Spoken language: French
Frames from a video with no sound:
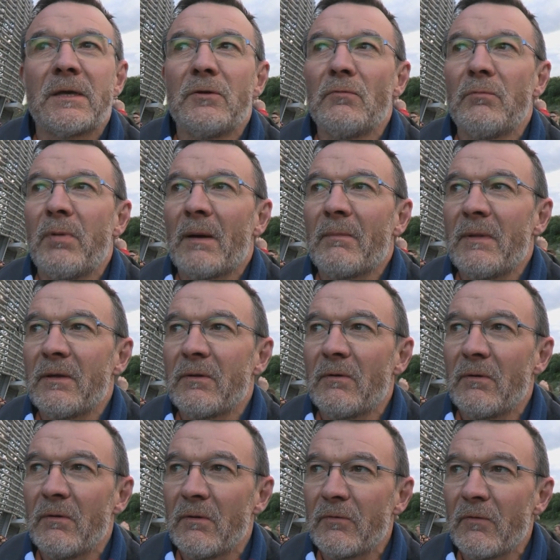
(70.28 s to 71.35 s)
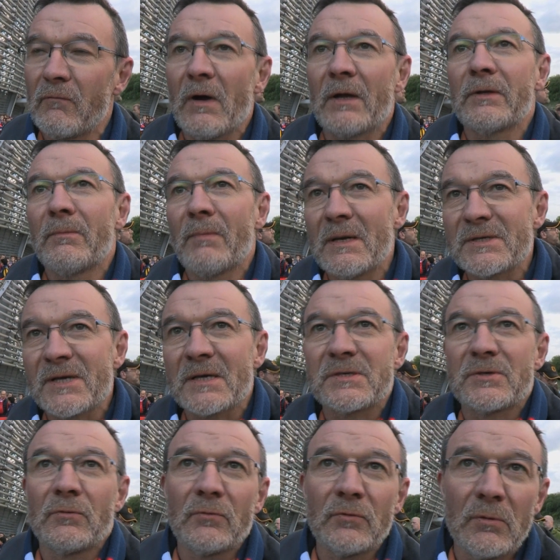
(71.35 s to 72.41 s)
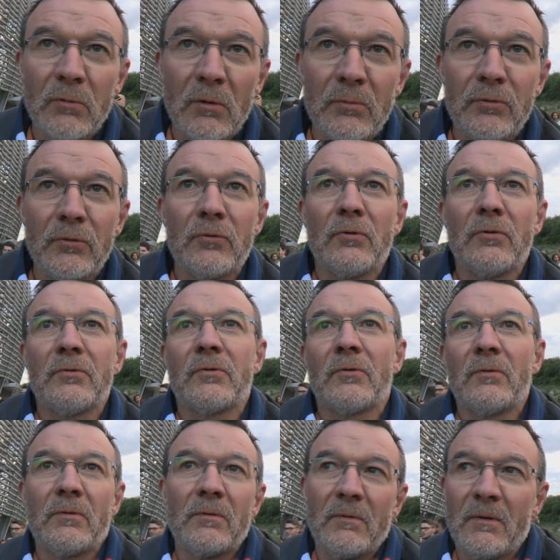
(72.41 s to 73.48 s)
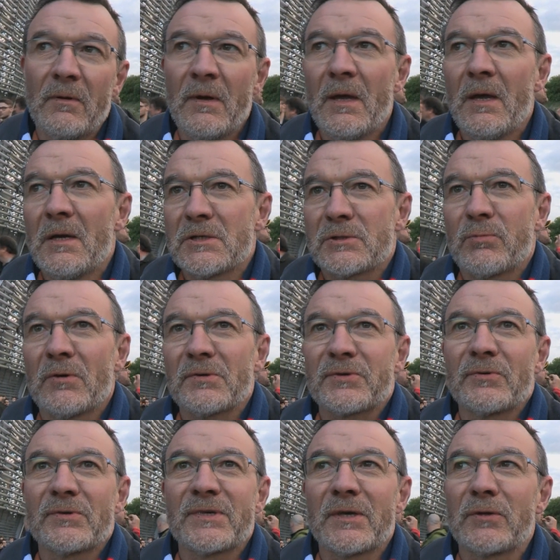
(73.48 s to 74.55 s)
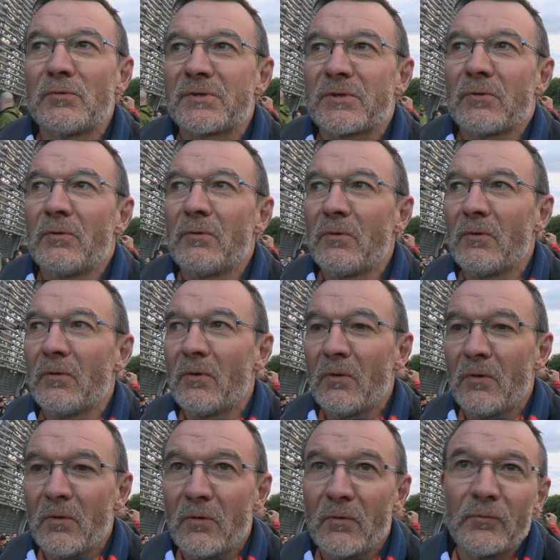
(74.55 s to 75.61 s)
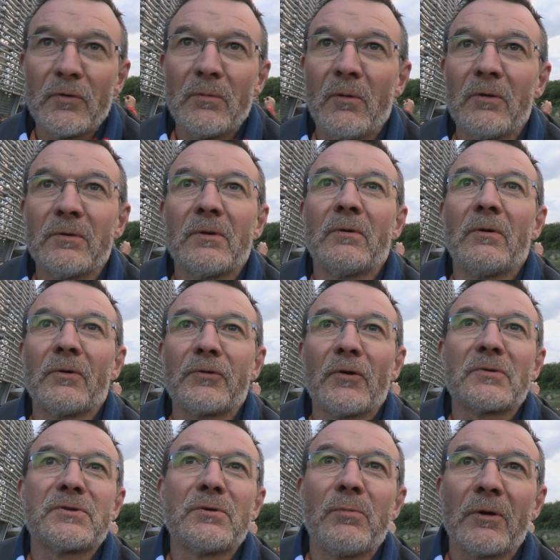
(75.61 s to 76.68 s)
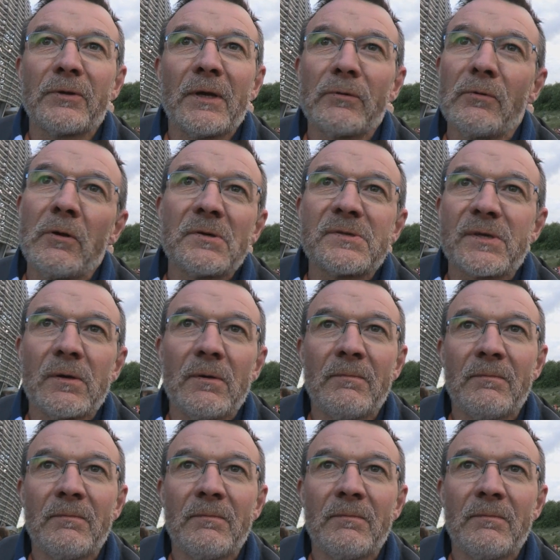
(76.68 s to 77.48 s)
qui nous permet de, voir de belles actions, de beaux buts. Je pense que c'est tout ce que l'on demande en tant que supporter du LOSC.